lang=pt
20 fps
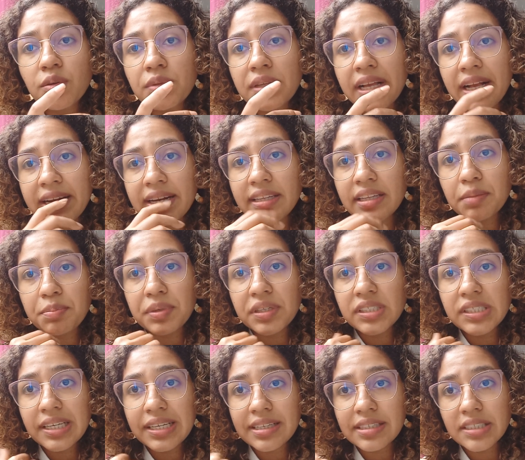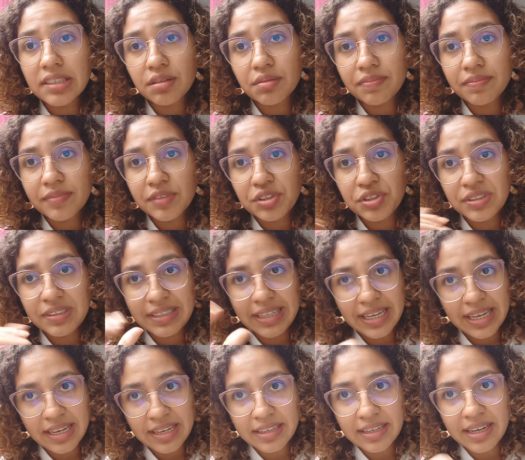na área da pesquisa
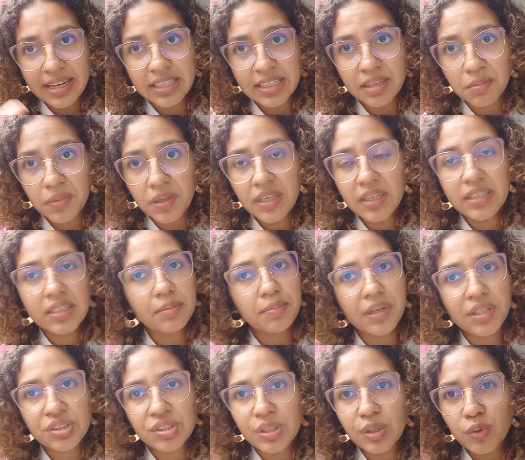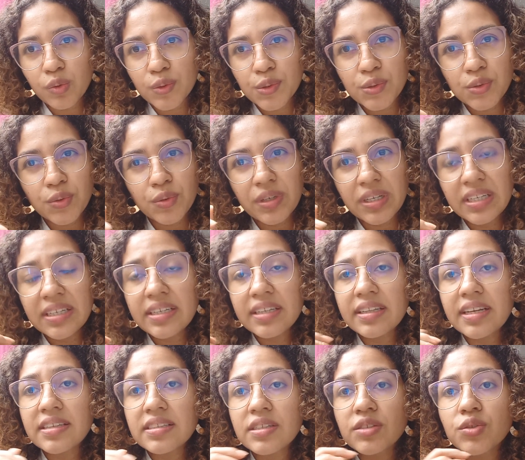externa academia, a partir da consultoria,
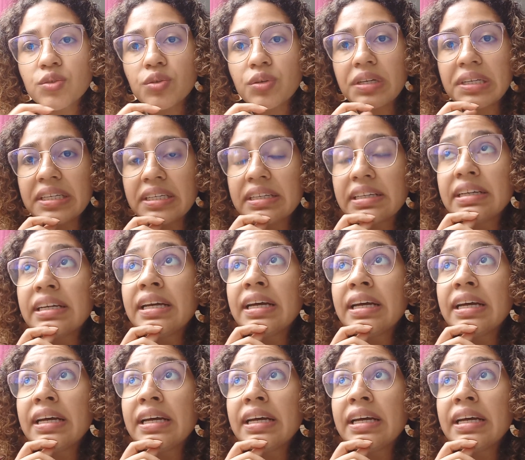da assessoria,